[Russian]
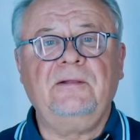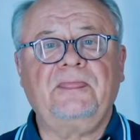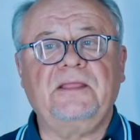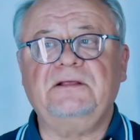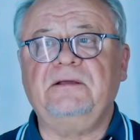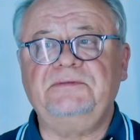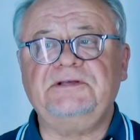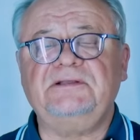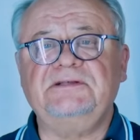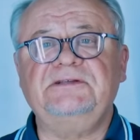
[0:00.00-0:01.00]
э,
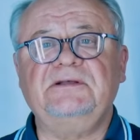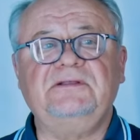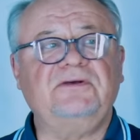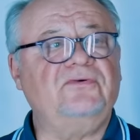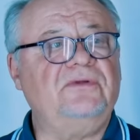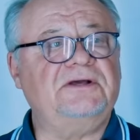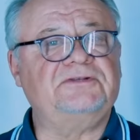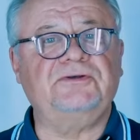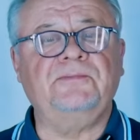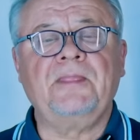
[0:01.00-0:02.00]
обязательно сделать такую
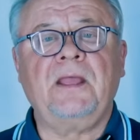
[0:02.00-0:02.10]
лекцию